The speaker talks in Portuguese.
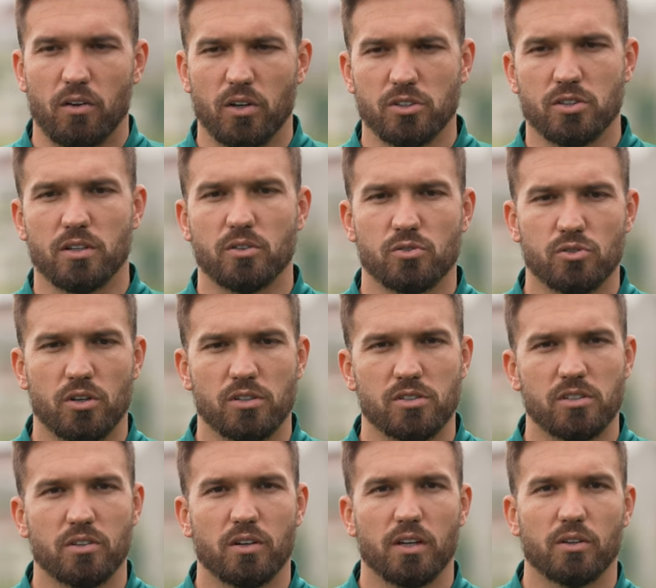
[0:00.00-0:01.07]
Lógico que não
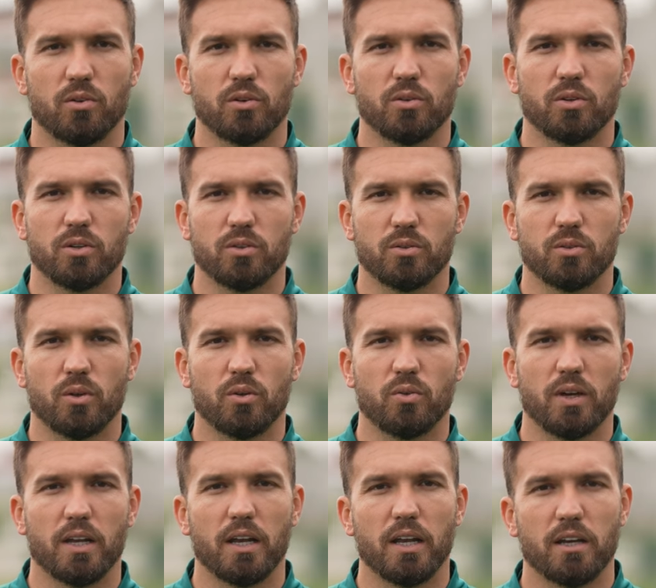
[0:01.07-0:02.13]
sozinho, né? Todo todo
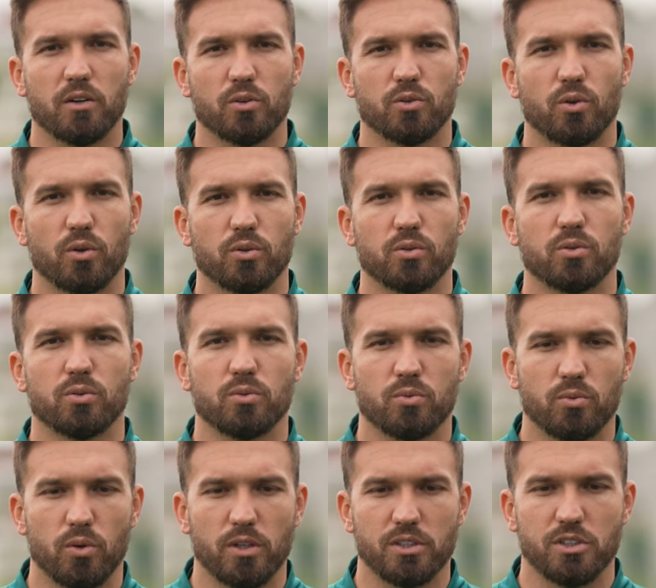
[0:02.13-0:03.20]
elenco, todo
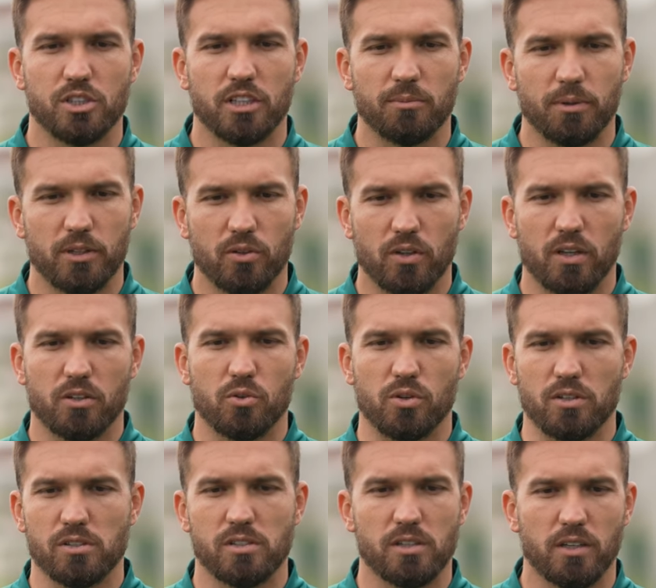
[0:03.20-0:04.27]
Curitiba, toda a
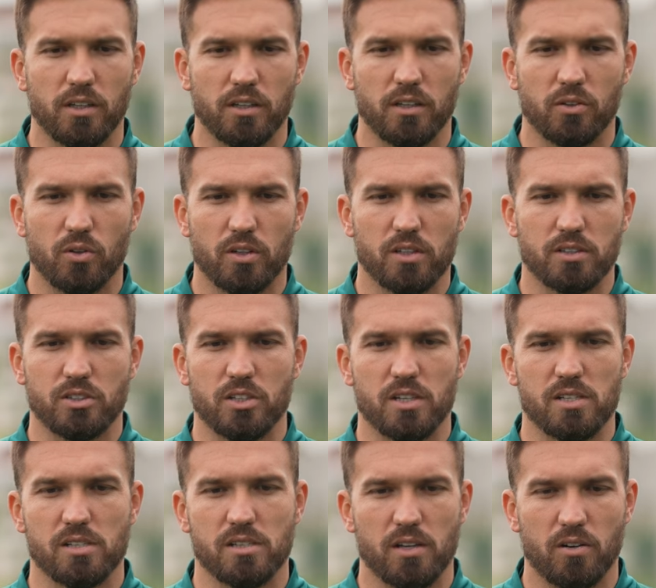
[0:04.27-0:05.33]
torcida, toda a
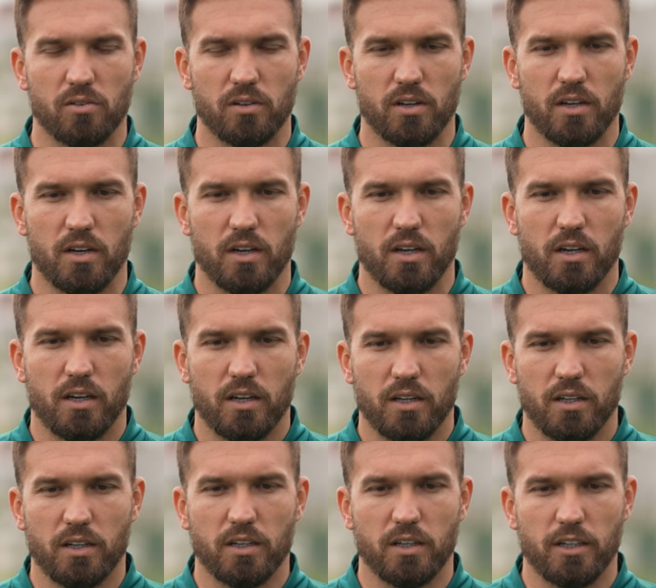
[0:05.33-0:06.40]
direção.
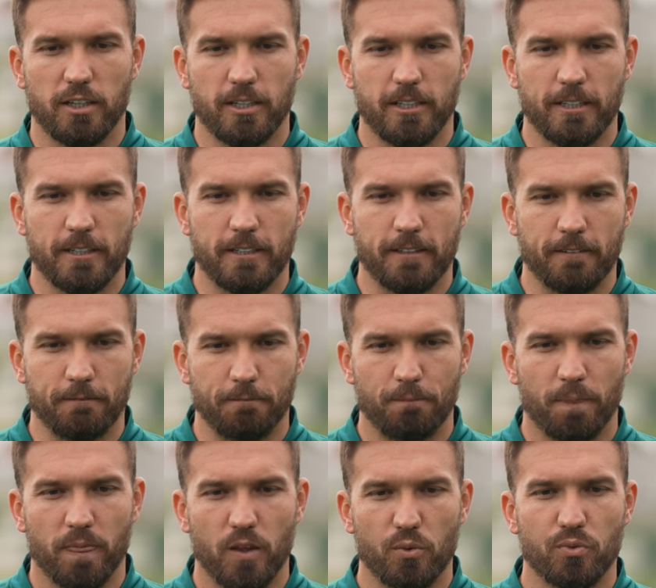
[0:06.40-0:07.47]
E
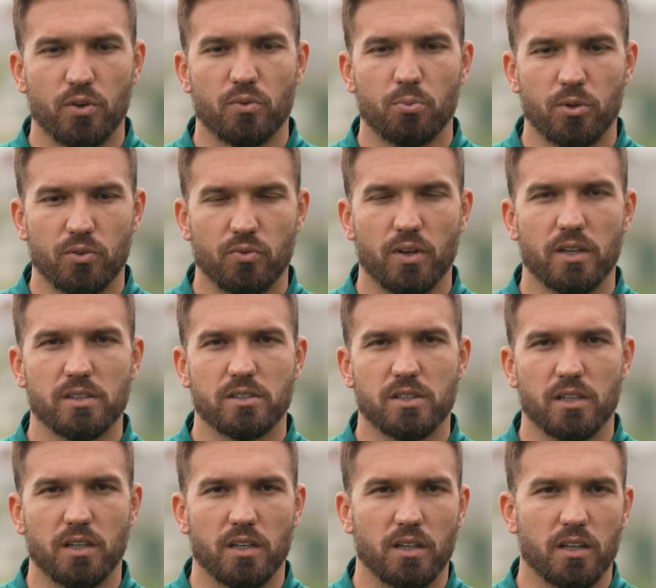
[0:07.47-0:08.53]
eu fico muito feliz
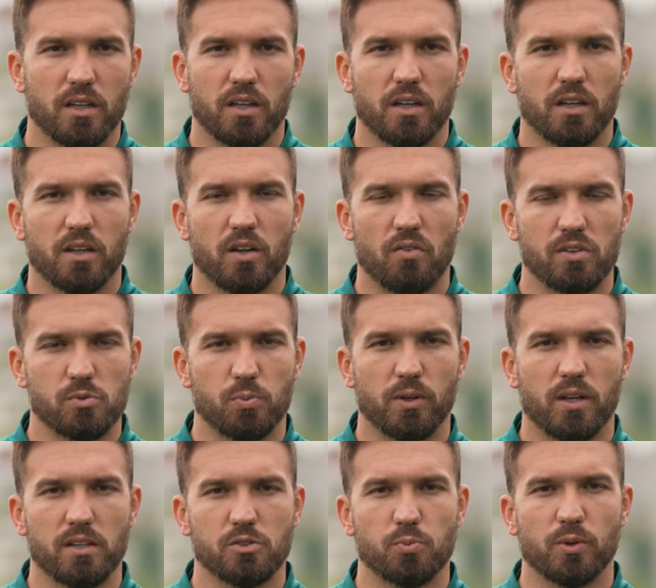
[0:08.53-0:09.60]
de talvez
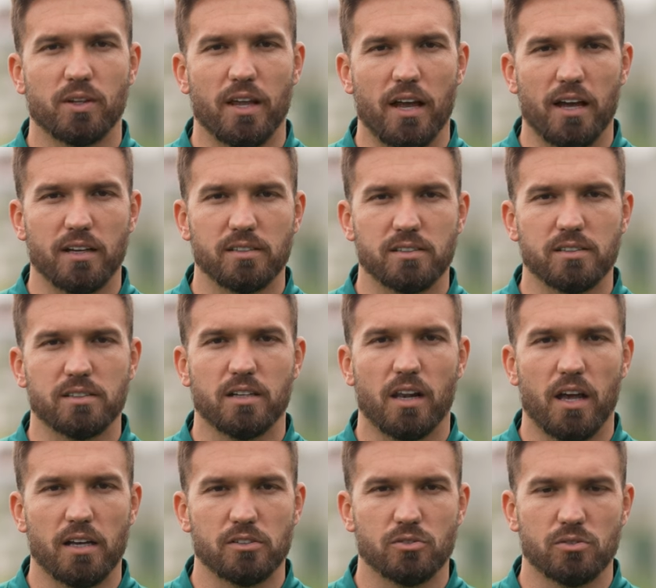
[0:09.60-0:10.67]
poder disputar esses
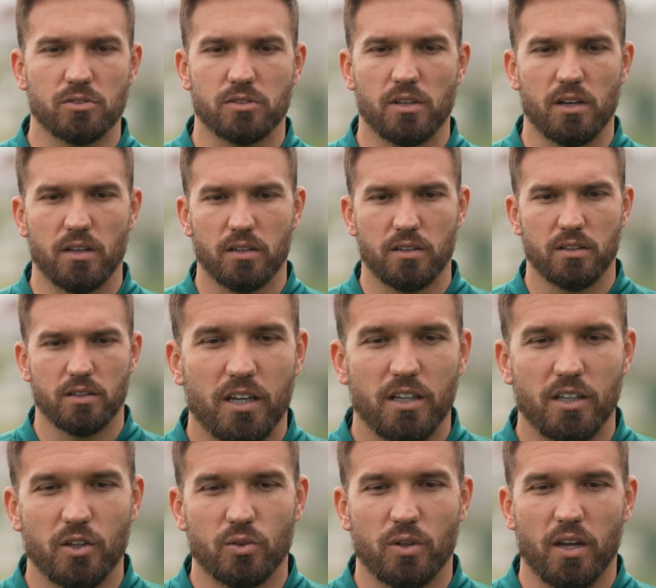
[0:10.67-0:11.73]
clássicos, né?
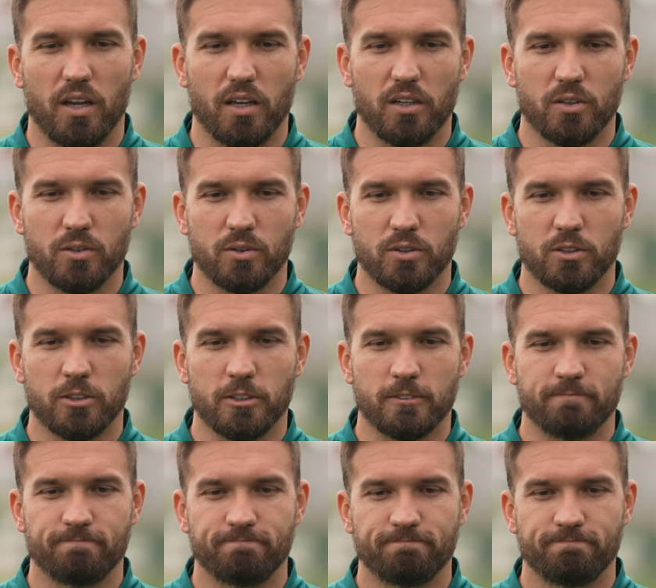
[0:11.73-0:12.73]
E eu tenho